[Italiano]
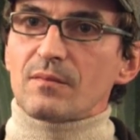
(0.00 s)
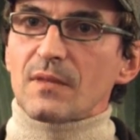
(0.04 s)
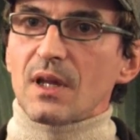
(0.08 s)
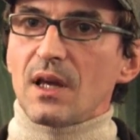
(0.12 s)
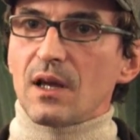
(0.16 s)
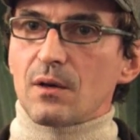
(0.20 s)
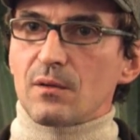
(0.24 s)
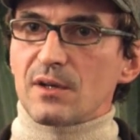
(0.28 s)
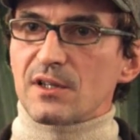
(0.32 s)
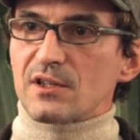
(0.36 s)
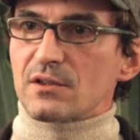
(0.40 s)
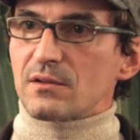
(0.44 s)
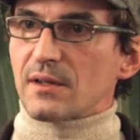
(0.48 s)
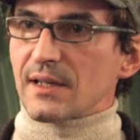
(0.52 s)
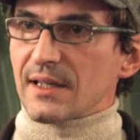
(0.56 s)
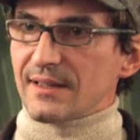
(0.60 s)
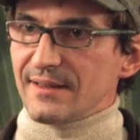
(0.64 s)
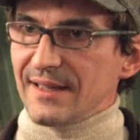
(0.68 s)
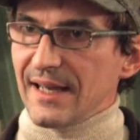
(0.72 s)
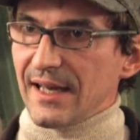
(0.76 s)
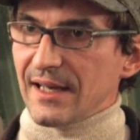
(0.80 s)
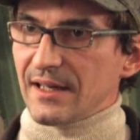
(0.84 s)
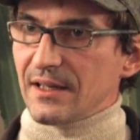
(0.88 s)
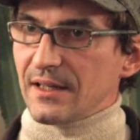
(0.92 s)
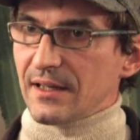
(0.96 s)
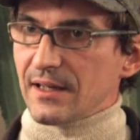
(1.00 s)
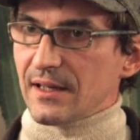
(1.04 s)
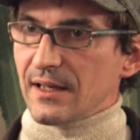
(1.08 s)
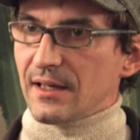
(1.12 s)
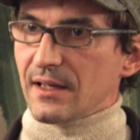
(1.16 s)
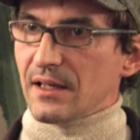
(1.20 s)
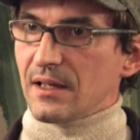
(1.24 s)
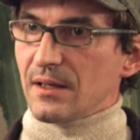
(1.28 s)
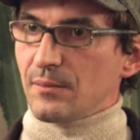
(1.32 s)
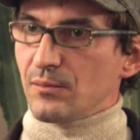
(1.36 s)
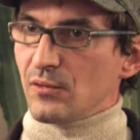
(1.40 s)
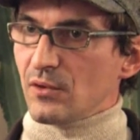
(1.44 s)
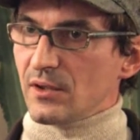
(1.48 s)
e questa è una tecnica eh,
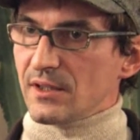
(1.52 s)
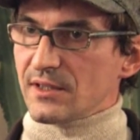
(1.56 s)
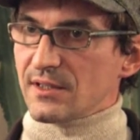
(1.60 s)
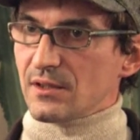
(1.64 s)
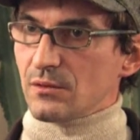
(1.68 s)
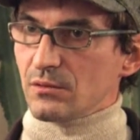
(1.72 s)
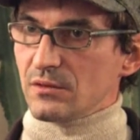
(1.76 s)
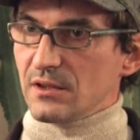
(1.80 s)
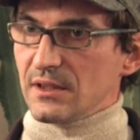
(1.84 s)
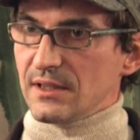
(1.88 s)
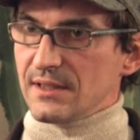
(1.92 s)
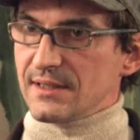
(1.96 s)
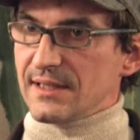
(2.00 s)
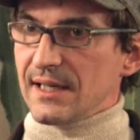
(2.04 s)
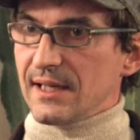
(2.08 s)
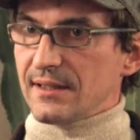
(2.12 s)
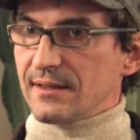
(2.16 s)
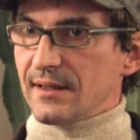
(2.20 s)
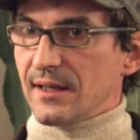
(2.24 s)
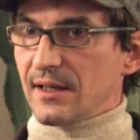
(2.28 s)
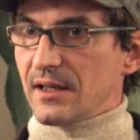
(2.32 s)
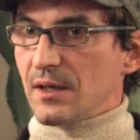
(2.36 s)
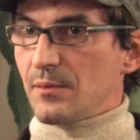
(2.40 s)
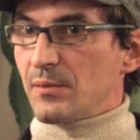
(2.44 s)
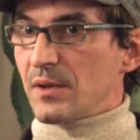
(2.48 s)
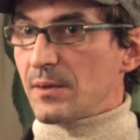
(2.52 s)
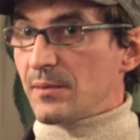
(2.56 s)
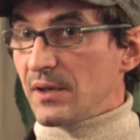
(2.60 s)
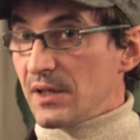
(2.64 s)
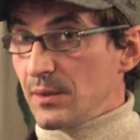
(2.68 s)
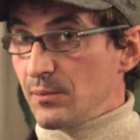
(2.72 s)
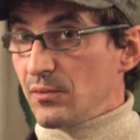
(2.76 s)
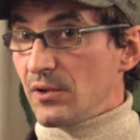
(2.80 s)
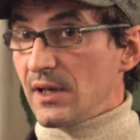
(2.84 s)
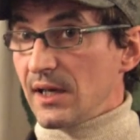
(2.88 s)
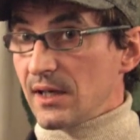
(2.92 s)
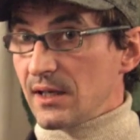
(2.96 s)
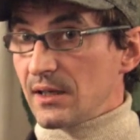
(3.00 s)
che può essere utilizzata anche per
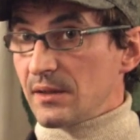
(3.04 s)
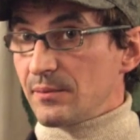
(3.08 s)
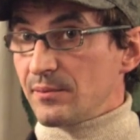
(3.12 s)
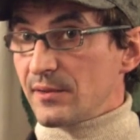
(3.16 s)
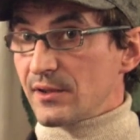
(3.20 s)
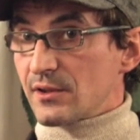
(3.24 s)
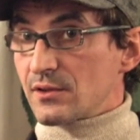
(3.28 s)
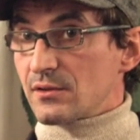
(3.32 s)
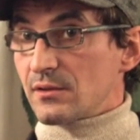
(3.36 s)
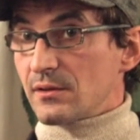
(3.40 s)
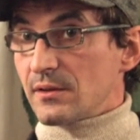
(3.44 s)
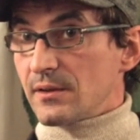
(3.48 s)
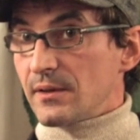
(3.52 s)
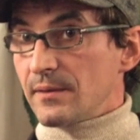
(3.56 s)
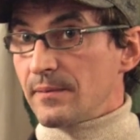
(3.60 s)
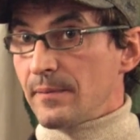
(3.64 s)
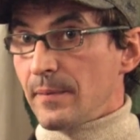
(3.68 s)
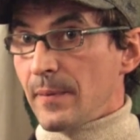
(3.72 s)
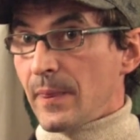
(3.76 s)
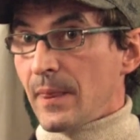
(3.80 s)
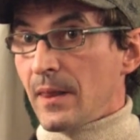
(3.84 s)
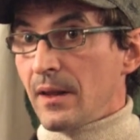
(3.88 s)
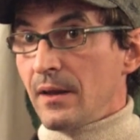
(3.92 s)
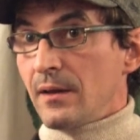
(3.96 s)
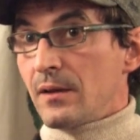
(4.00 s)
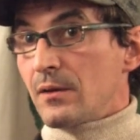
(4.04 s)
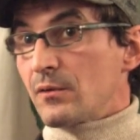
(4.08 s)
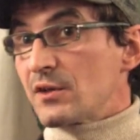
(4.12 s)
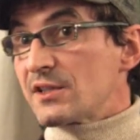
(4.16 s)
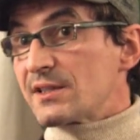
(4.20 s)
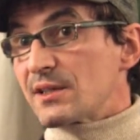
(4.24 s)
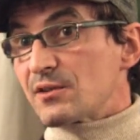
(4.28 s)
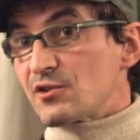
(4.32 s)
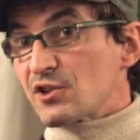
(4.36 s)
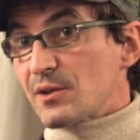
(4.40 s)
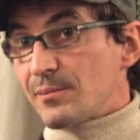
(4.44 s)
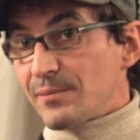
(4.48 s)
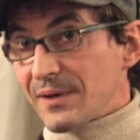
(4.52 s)
manipolare le persone, qui
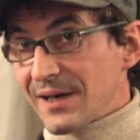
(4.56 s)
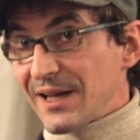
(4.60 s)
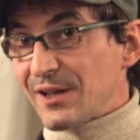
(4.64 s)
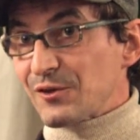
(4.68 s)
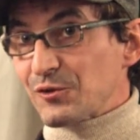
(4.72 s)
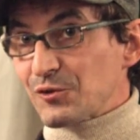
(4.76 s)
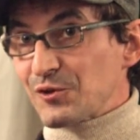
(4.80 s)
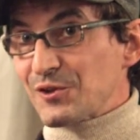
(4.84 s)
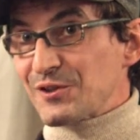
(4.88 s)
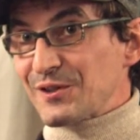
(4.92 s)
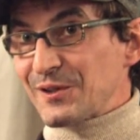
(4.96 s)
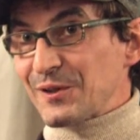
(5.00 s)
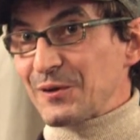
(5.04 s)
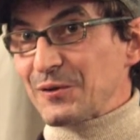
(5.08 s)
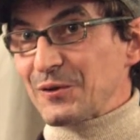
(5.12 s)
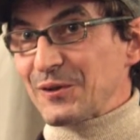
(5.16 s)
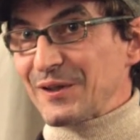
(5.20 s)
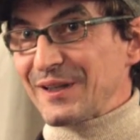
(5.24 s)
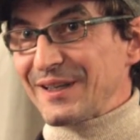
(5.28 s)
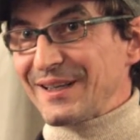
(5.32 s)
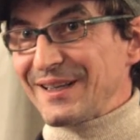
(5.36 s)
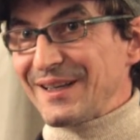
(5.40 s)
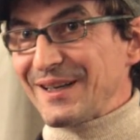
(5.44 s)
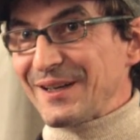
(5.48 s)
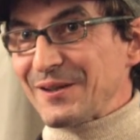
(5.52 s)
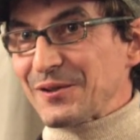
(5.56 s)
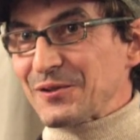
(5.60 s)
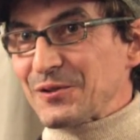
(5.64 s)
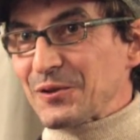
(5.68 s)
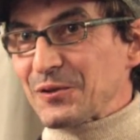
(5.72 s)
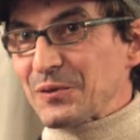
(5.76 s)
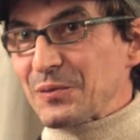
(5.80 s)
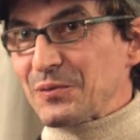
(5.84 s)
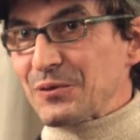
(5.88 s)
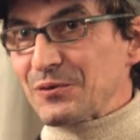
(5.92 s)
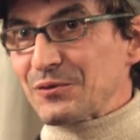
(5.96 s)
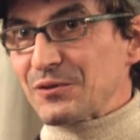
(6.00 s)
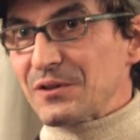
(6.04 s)
stiamo già parlando di stregoneria eh, a un
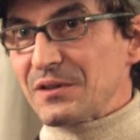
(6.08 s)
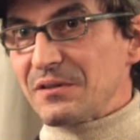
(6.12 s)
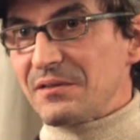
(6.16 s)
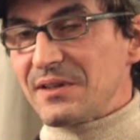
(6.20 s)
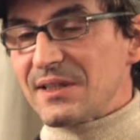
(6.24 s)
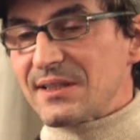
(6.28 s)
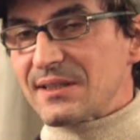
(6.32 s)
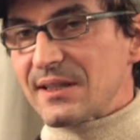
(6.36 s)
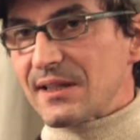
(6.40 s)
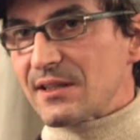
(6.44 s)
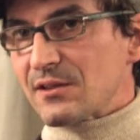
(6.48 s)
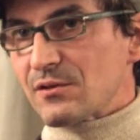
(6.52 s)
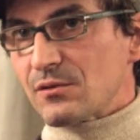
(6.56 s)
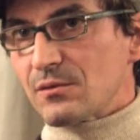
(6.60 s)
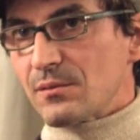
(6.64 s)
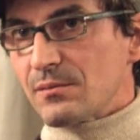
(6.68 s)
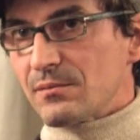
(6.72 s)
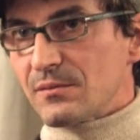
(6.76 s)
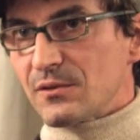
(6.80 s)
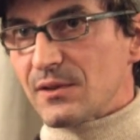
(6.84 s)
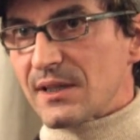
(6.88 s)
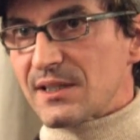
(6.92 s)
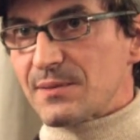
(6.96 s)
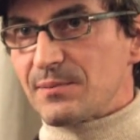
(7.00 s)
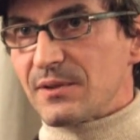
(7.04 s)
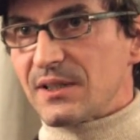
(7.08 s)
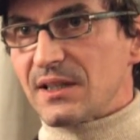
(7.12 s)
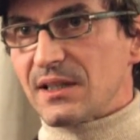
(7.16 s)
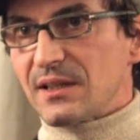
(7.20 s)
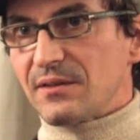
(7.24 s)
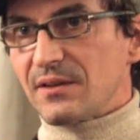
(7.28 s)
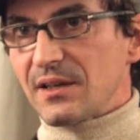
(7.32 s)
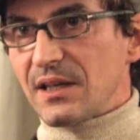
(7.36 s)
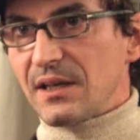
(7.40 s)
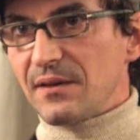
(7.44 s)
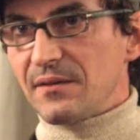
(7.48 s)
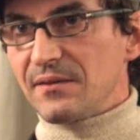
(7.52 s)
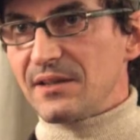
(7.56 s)
certo punto di vista, Adesso non, non
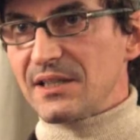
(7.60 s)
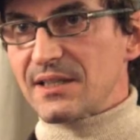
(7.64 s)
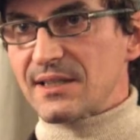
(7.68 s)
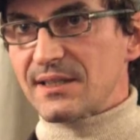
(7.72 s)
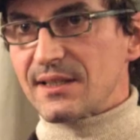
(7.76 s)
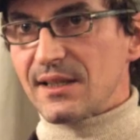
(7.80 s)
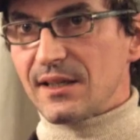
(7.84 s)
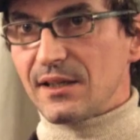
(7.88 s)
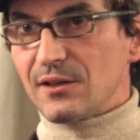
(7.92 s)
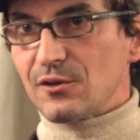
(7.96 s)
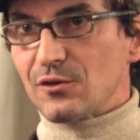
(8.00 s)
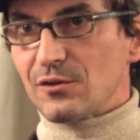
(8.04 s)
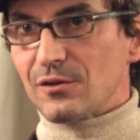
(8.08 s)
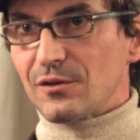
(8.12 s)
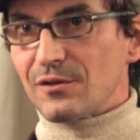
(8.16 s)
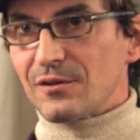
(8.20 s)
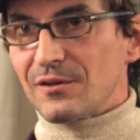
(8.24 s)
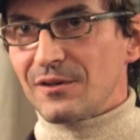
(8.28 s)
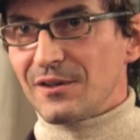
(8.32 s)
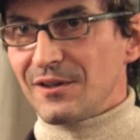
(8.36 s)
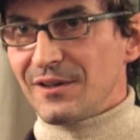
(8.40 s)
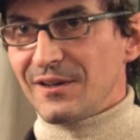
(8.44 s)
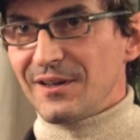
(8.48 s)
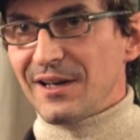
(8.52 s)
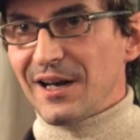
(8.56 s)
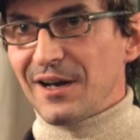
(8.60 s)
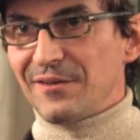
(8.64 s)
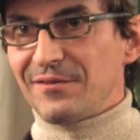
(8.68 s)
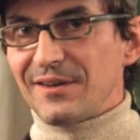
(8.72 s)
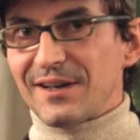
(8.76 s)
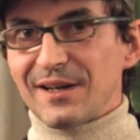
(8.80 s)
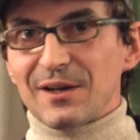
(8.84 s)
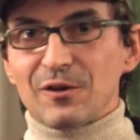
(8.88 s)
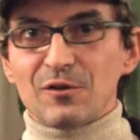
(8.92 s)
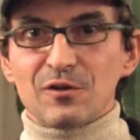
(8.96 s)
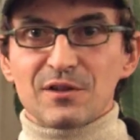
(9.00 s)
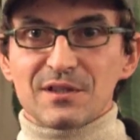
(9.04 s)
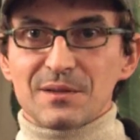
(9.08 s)
aspettatevi che vi insegno a
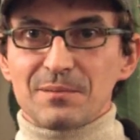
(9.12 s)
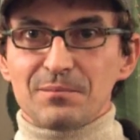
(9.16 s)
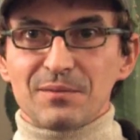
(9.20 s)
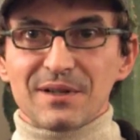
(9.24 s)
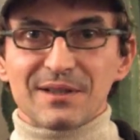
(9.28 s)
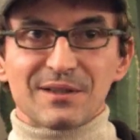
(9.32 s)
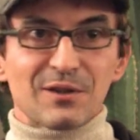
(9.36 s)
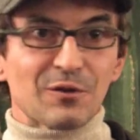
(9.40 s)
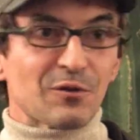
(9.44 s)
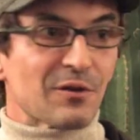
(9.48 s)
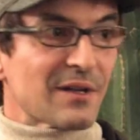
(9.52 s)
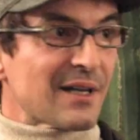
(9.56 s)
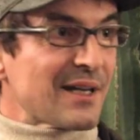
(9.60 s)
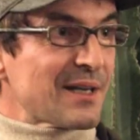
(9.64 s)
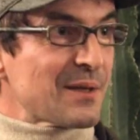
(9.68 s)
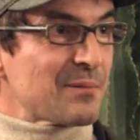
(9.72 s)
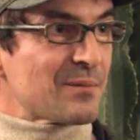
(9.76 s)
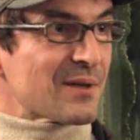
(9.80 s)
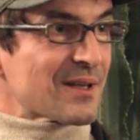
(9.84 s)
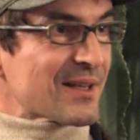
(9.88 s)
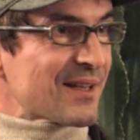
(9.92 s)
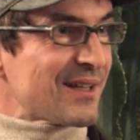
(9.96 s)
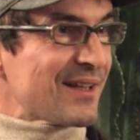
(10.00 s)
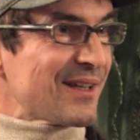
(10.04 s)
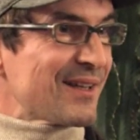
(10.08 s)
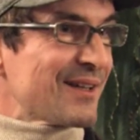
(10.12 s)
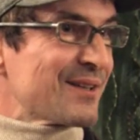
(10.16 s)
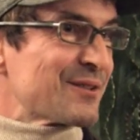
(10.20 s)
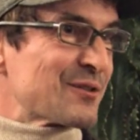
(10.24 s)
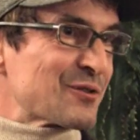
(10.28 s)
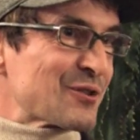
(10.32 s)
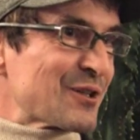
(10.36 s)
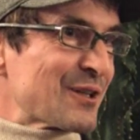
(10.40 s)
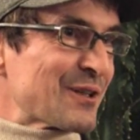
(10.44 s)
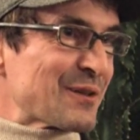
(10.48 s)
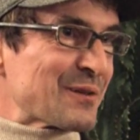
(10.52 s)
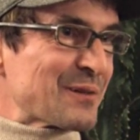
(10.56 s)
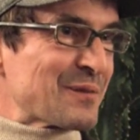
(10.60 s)
fare cose particolari perché
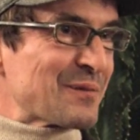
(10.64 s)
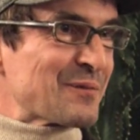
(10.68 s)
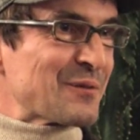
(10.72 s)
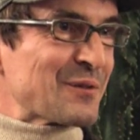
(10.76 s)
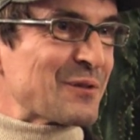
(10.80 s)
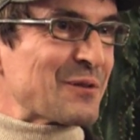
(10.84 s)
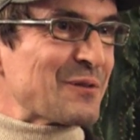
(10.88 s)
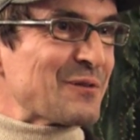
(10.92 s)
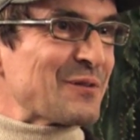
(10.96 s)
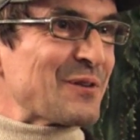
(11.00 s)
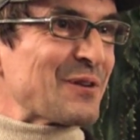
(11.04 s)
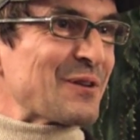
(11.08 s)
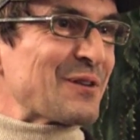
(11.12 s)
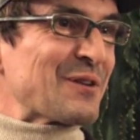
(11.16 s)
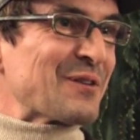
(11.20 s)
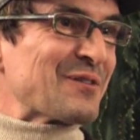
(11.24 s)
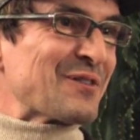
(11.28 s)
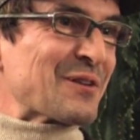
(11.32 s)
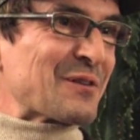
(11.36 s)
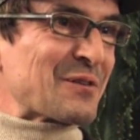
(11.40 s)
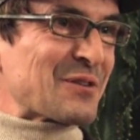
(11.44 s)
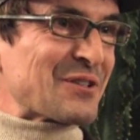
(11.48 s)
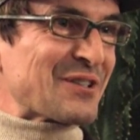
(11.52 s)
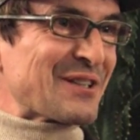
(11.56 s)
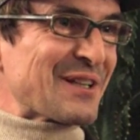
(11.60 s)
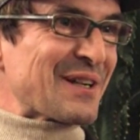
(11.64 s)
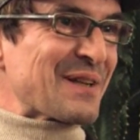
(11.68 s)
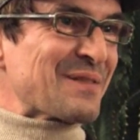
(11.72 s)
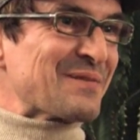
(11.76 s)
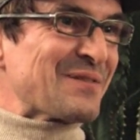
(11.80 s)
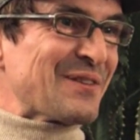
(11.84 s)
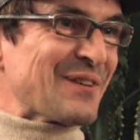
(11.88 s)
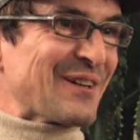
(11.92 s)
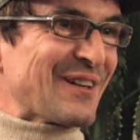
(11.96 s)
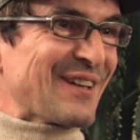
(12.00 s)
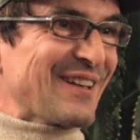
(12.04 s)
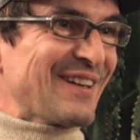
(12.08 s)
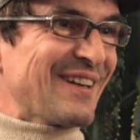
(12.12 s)
cioè, non voglio far uscire
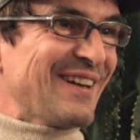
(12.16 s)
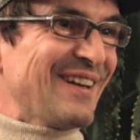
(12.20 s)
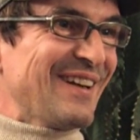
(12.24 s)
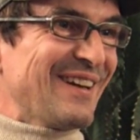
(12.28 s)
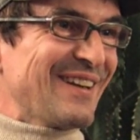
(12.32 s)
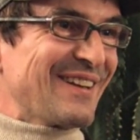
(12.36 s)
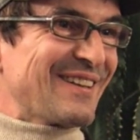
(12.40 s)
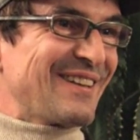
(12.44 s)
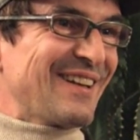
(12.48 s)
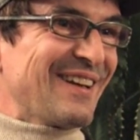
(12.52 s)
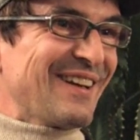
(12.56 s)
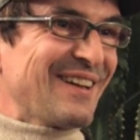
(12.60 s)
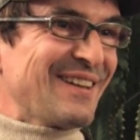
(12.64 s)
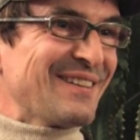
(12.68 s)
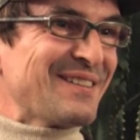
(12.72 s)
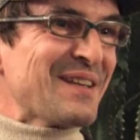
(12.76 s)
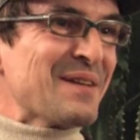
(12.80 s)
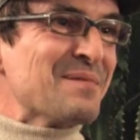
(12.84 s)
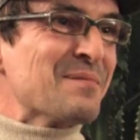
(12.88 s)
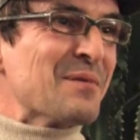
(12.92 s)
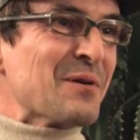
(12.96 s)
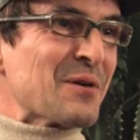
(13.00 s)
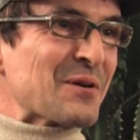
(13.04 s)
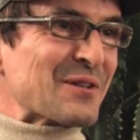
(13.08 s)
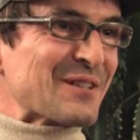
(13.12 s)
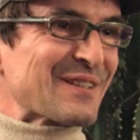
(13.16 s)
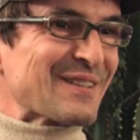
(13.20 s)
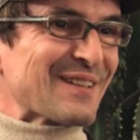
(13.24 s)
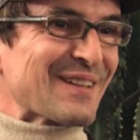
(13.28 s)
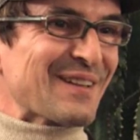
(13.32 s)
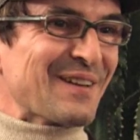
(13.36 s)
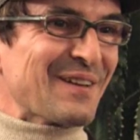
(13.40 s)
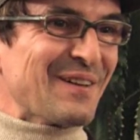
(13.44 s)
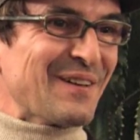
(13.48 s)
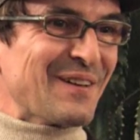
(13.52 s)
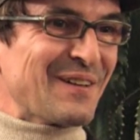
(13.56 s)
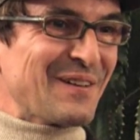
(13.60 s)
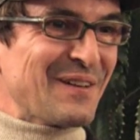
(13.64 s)
poi dei mostri
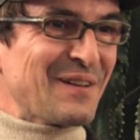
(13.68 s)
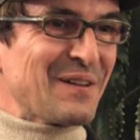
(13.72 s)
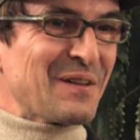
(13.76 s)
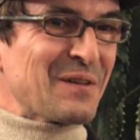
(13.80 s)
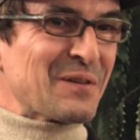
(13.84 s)
no?